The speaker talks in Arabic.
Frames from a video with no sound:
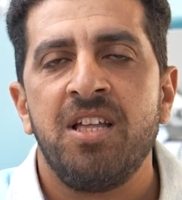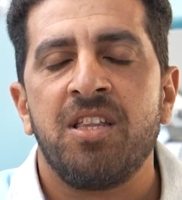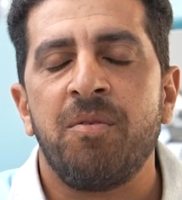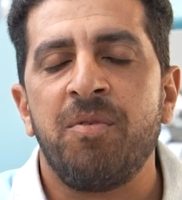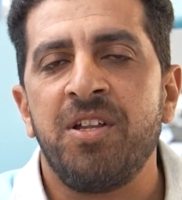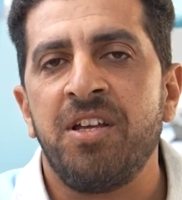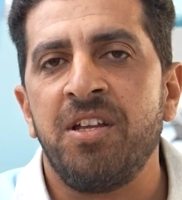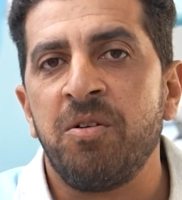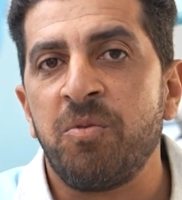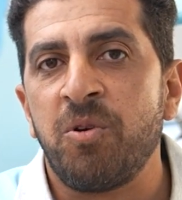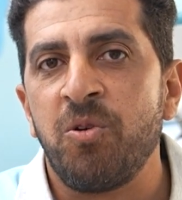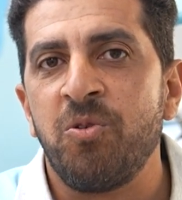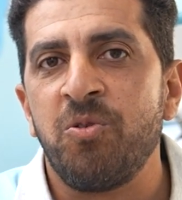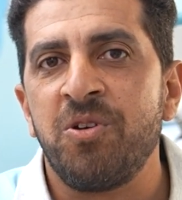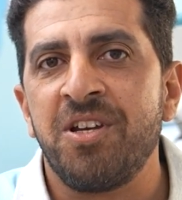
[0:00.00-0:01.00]
طبعا انا
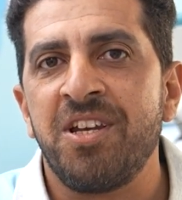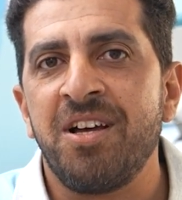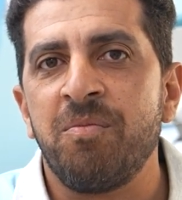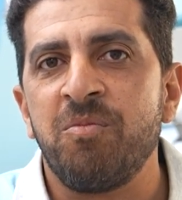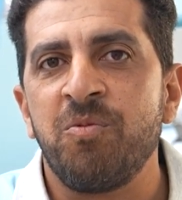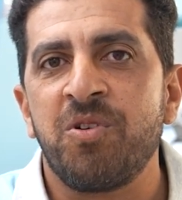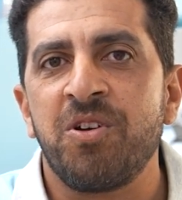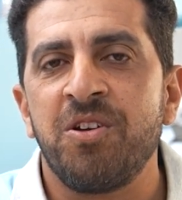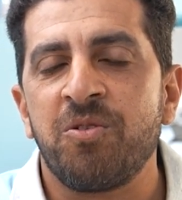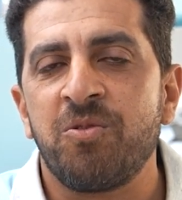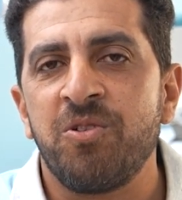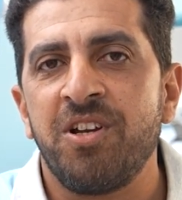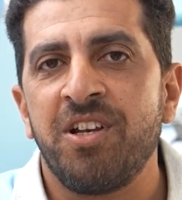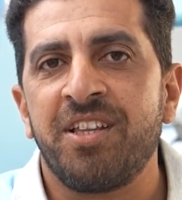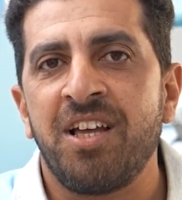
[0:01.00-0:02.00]
بقول له ان ده ممكن
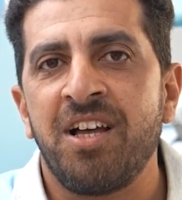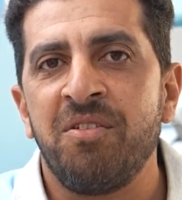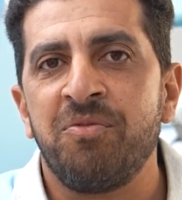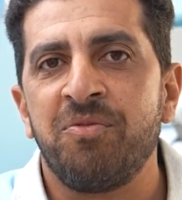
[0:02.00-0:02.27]
يكون التهاب